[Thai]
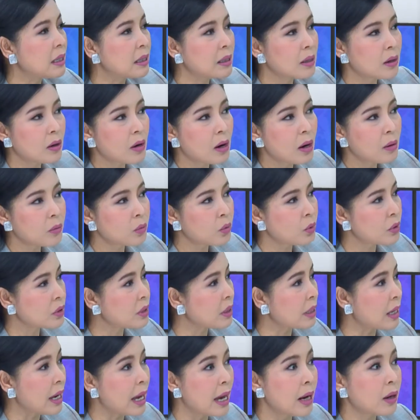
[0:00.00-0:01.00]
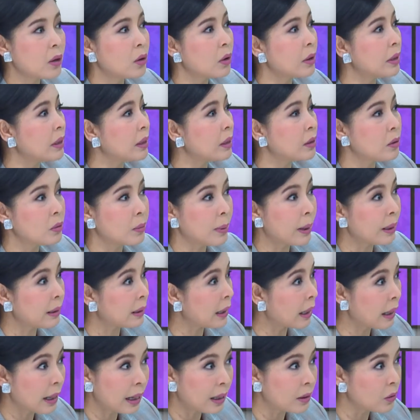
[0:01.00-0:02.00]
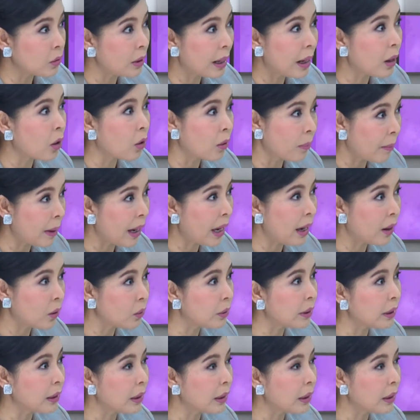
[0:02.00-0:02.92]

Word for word: ชิกในครอบครัวสี่ห้าคนนี้อยู่ภายใต้การดูแลของแม่คน